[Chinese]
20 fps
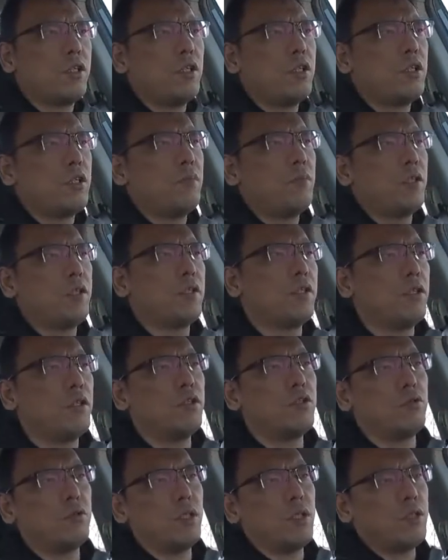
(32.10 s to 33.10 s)
的是本期的
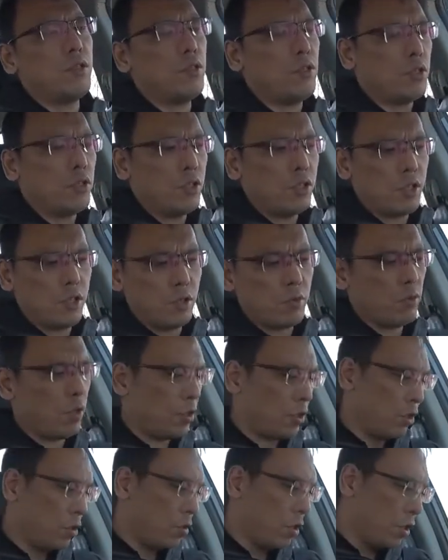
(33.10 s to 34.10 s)
主题测试车型——广
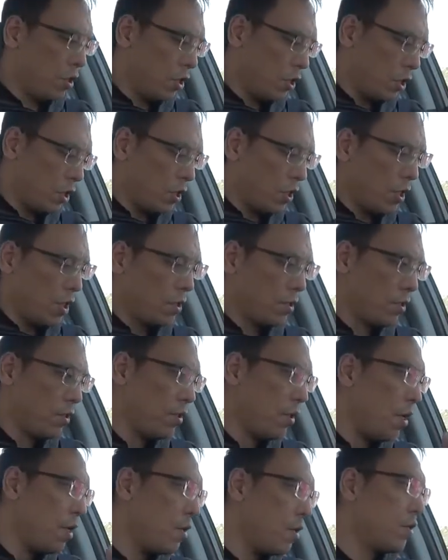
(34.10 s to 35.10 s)
汽传祺
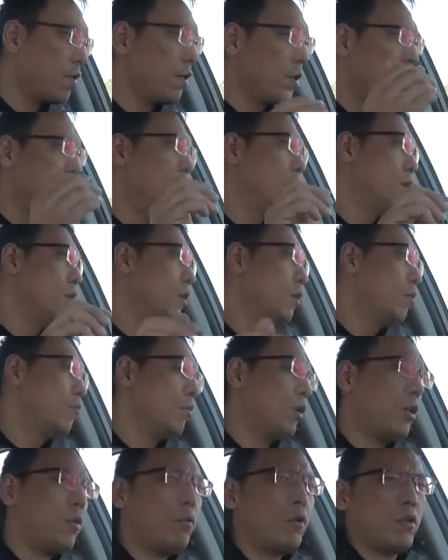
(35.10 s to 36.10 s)
GS3
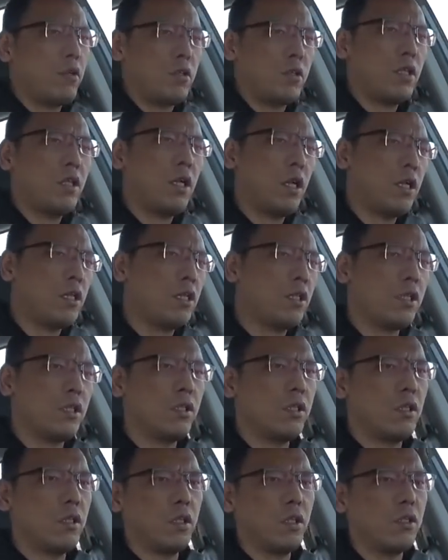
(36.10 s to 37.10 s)
Power 这台车
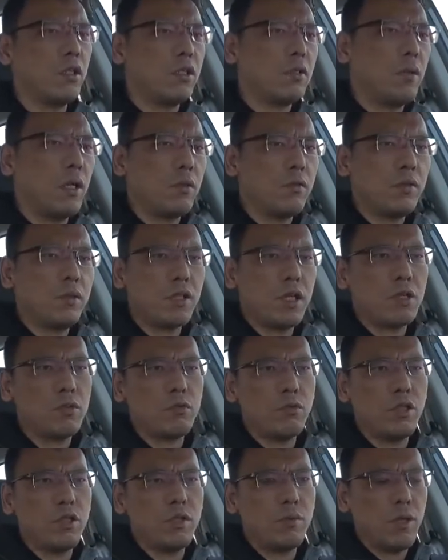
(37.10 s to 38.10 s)
型的零到一百公里加速
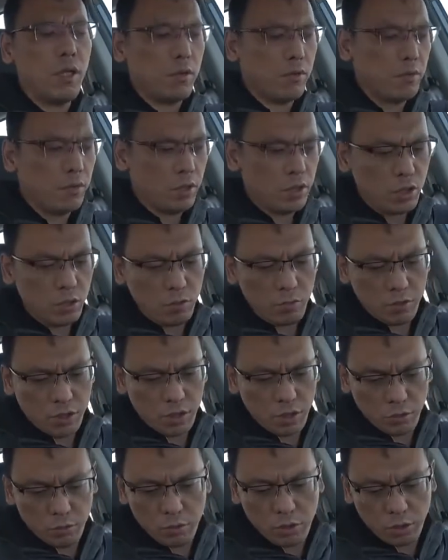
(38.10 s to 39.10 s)
以及百公里制动
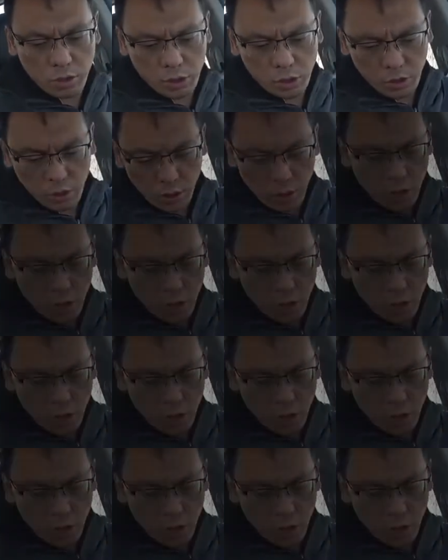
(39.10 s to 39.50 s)
减速测试。